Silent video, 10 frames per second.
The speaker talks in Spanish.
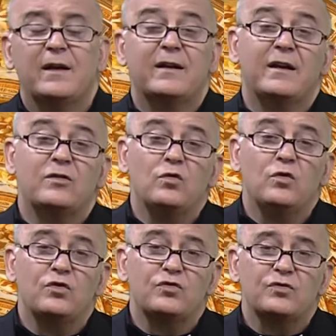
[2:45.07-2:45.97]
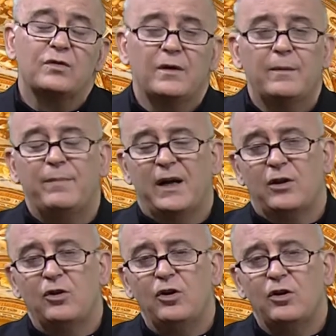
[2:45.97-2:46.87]
Jesús,
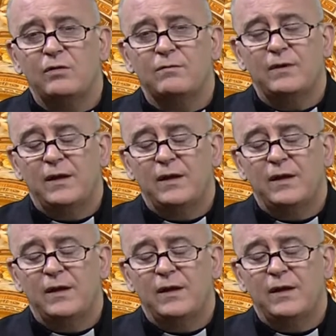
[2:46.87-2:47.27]
perdón.